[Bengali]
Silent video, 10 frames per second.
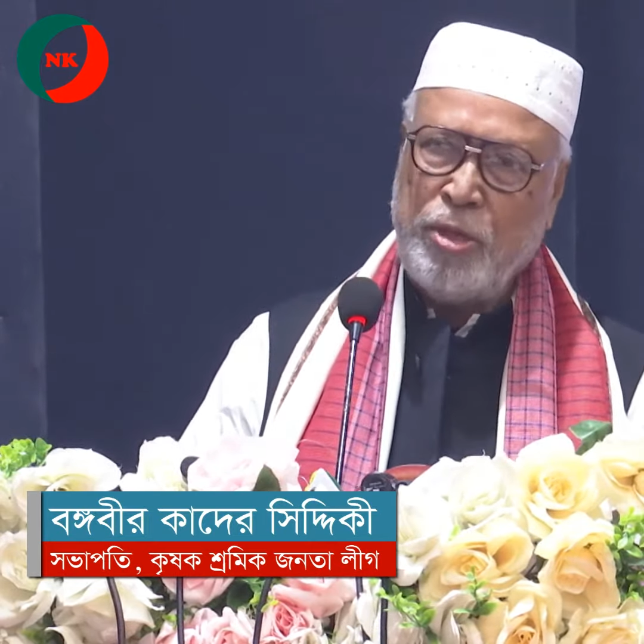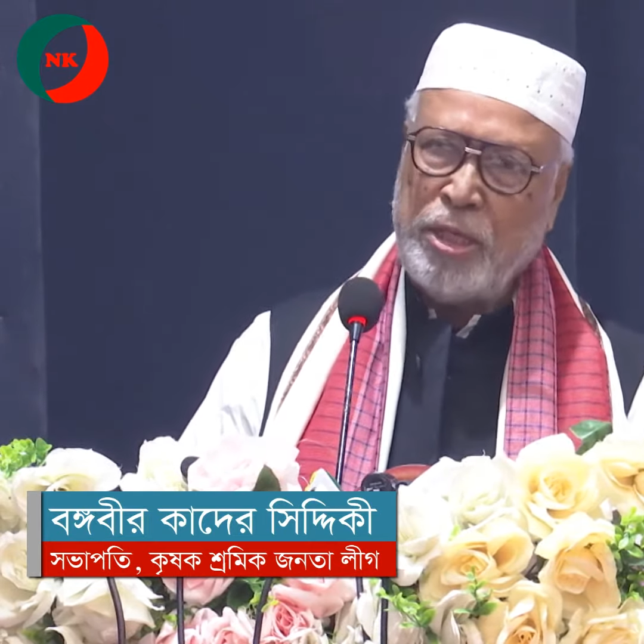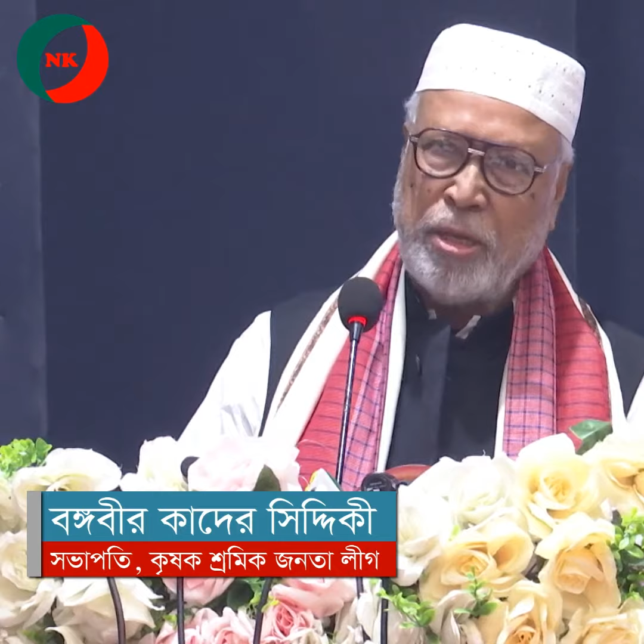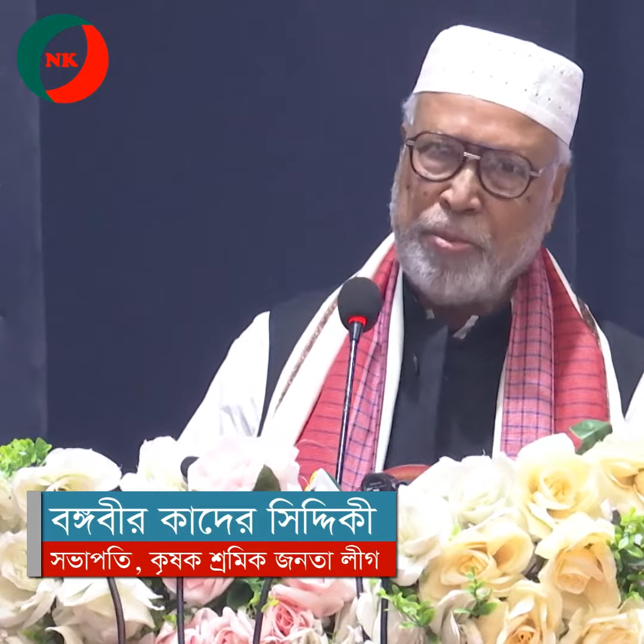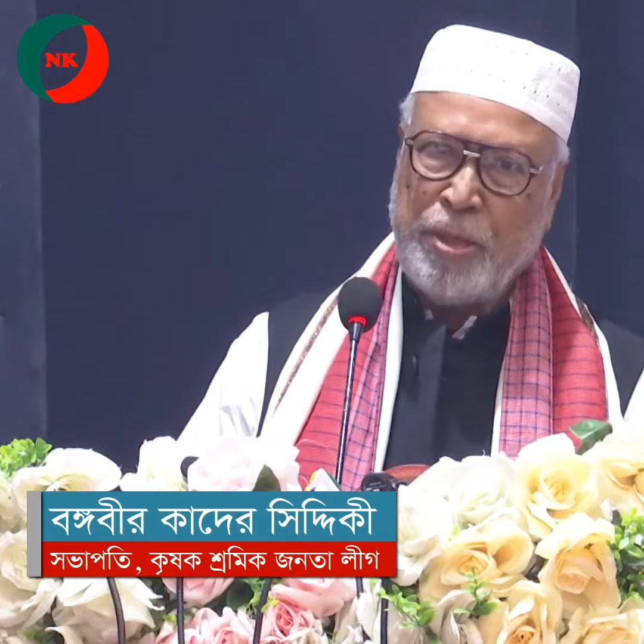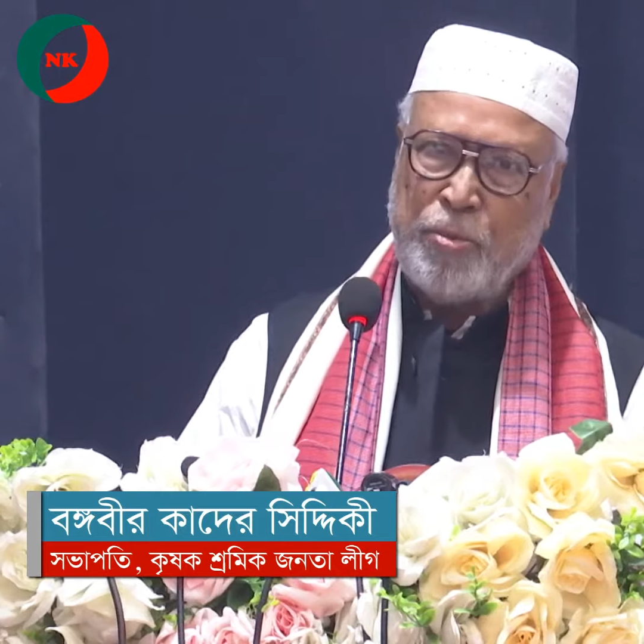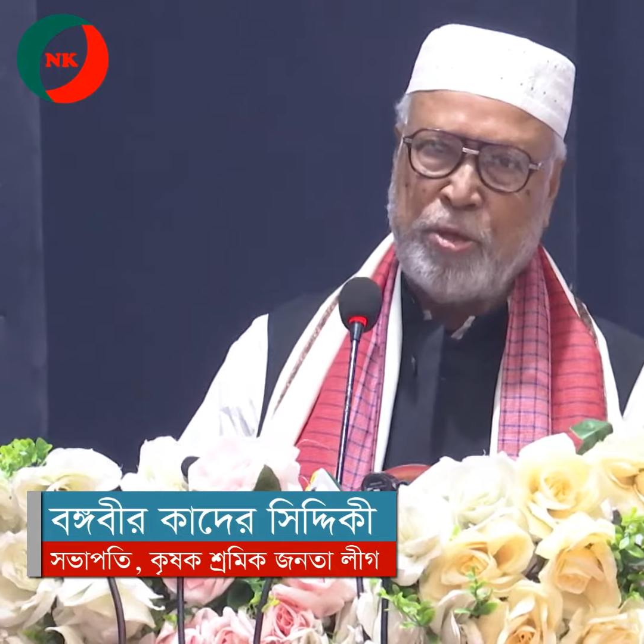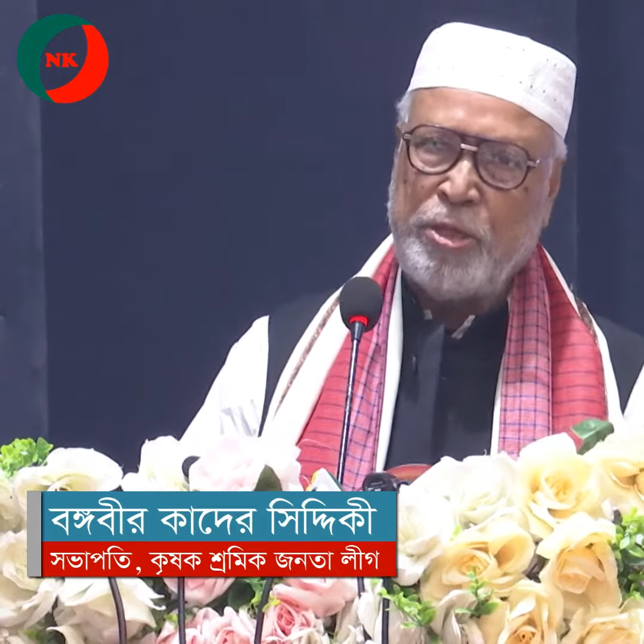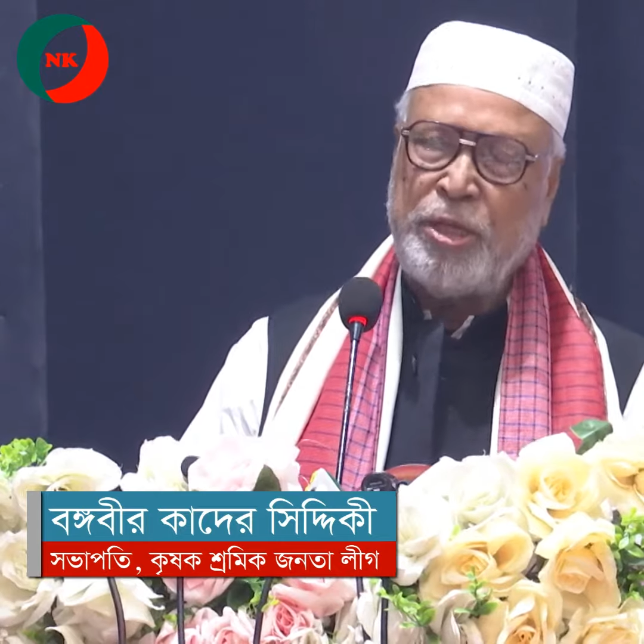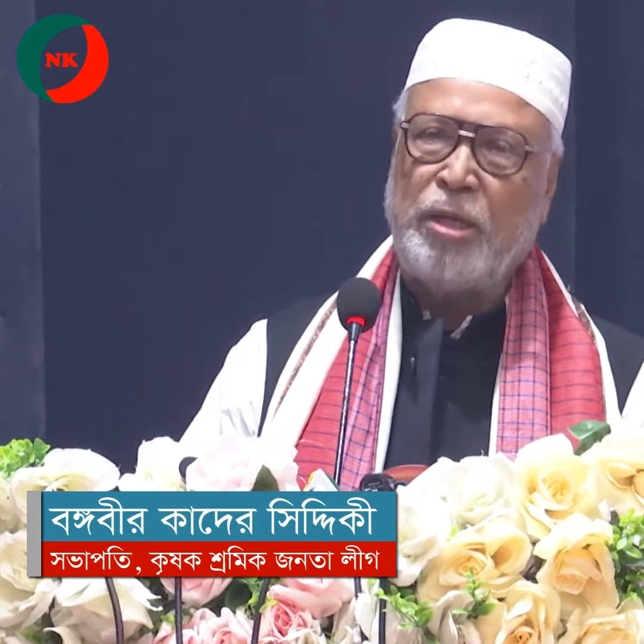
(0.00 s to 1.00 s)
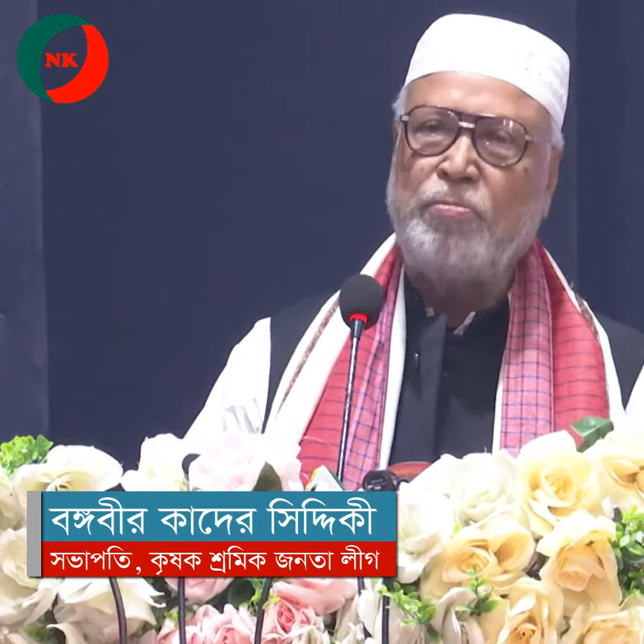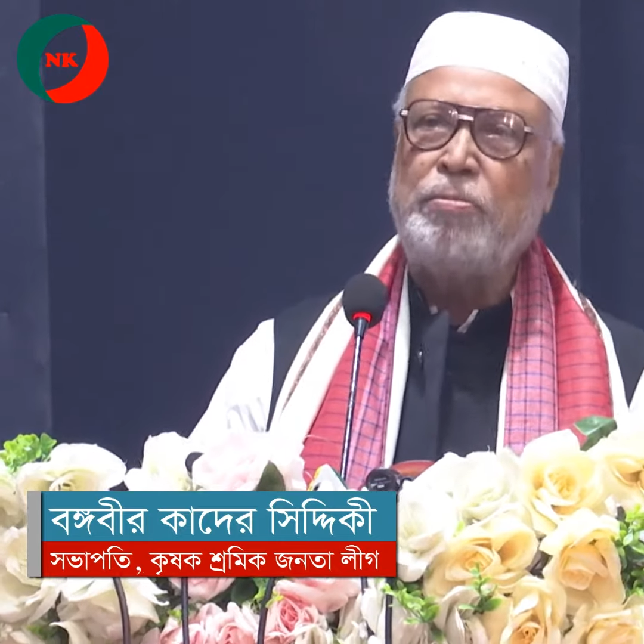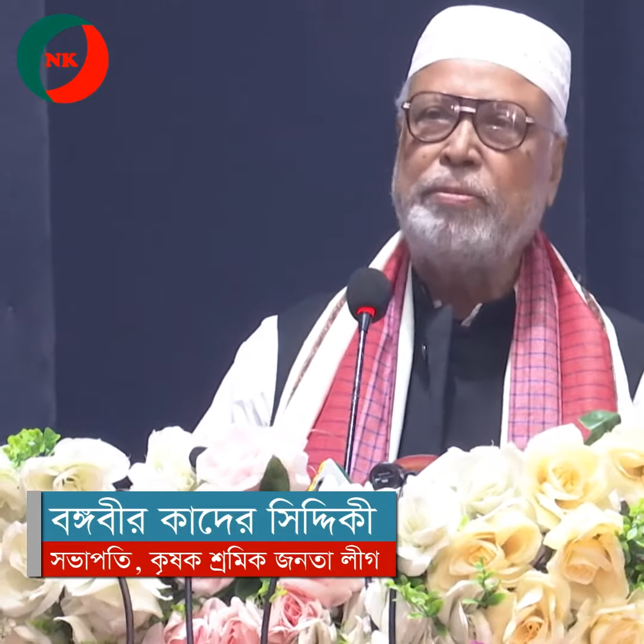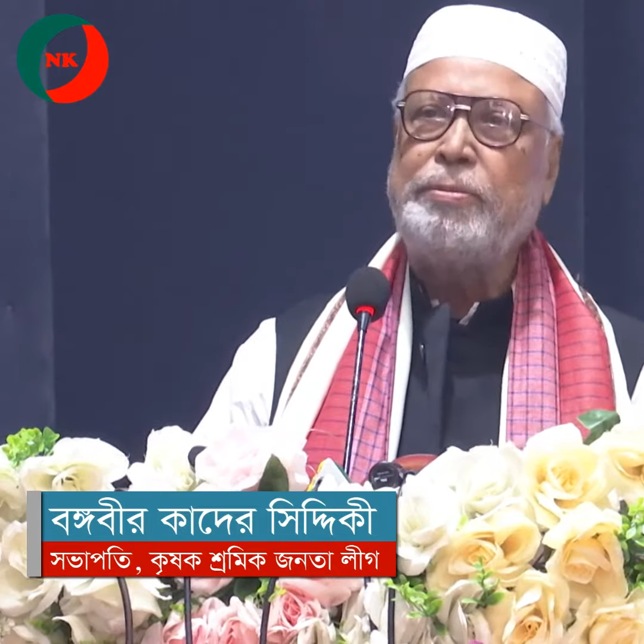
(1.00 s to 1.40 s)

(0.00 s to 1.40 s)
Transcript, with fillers: যুদ্ধে ঝাঁপিয়ে পড়েছিলাম